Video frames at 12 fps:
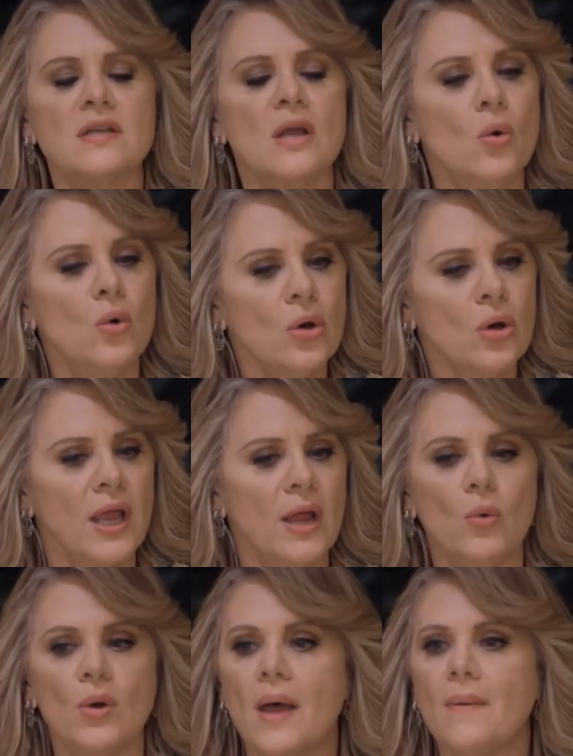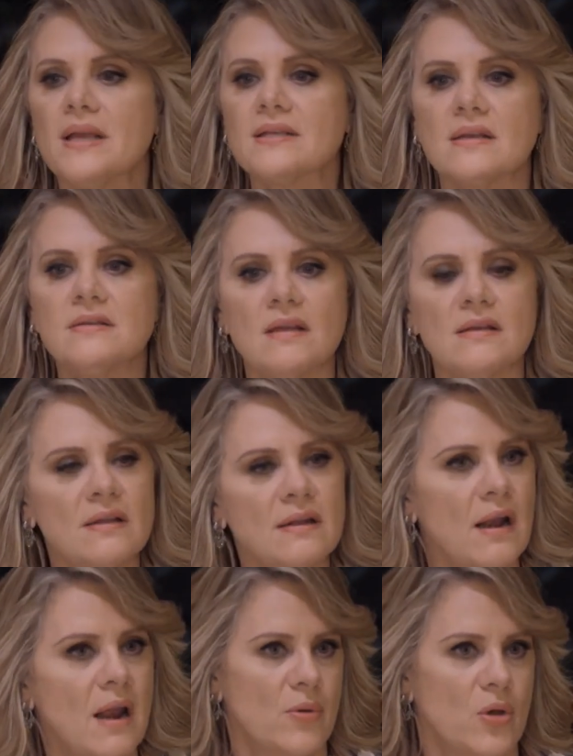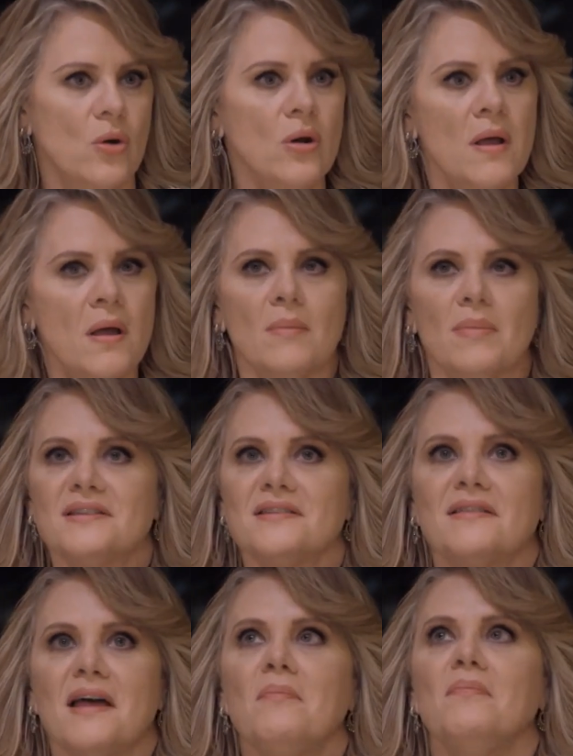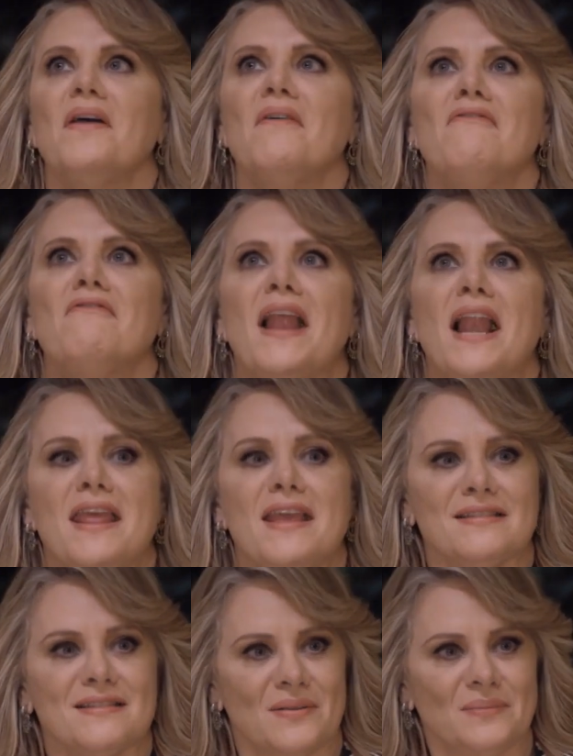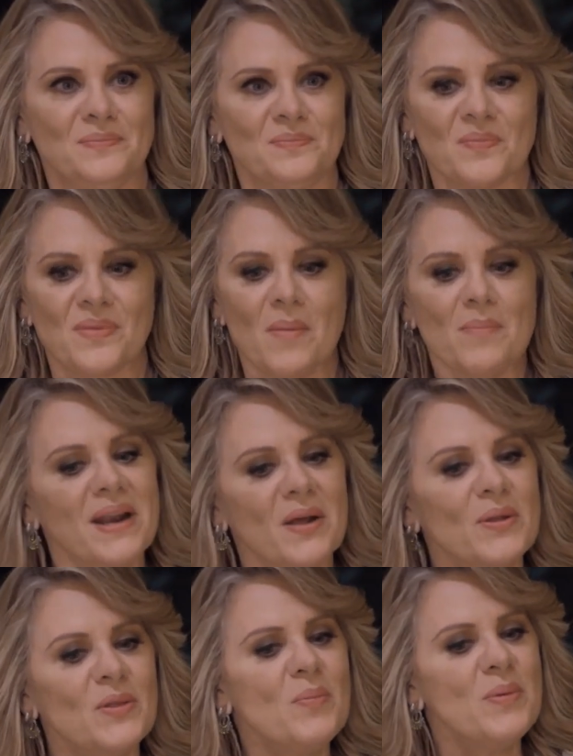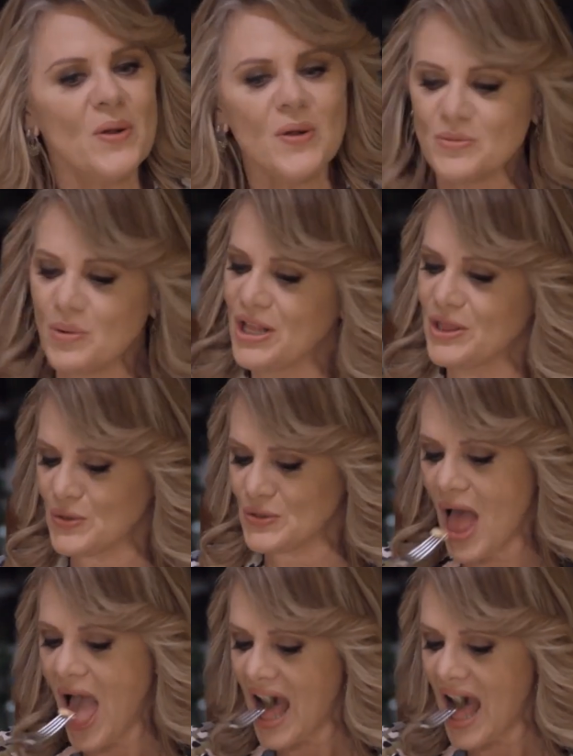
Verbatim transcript: aseguro que una vez que estés en el avión, vas a estar feliz. ¿Para cuándo pido los boletos?